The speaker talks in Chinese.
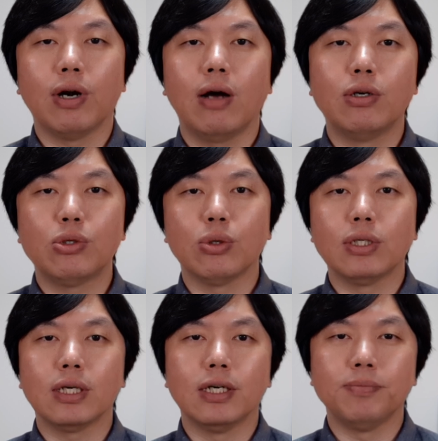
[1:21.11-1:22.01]
然后人说
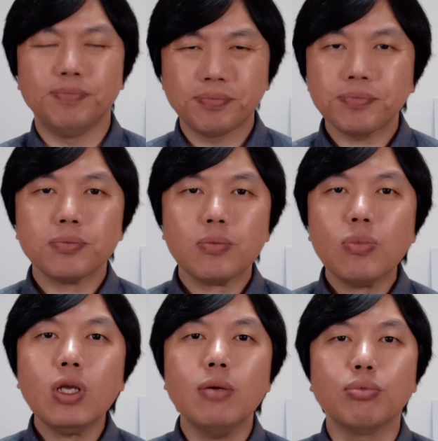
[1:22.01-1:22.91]
这个
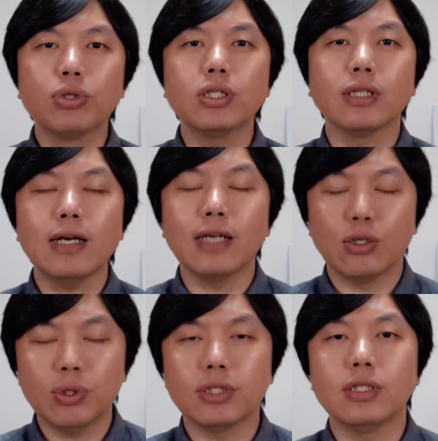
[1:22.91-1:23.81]
不是，但是
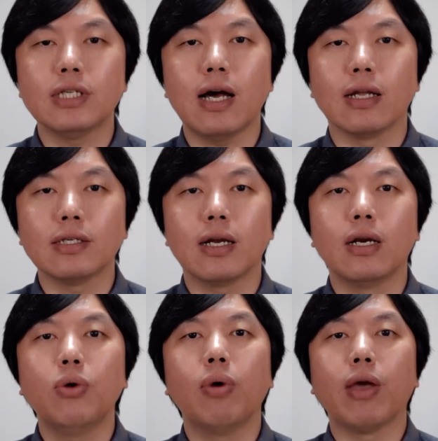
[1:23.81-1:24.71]
也确实降了，降
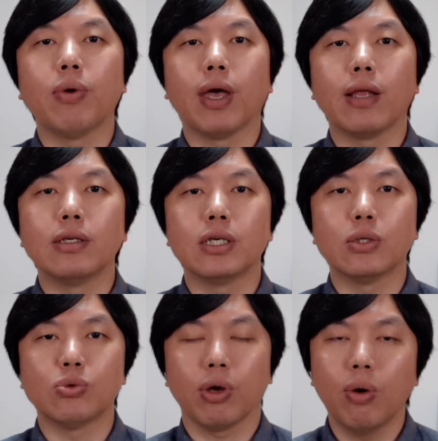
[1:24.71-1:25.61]
了六万元这
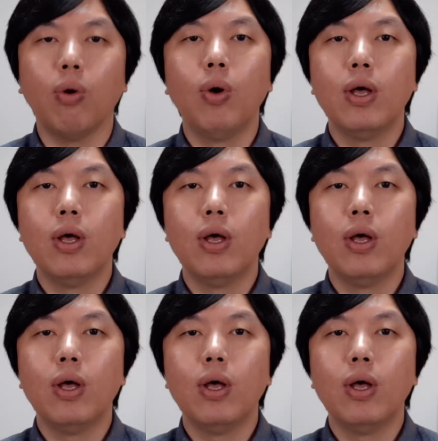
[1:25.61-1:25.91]
个左右。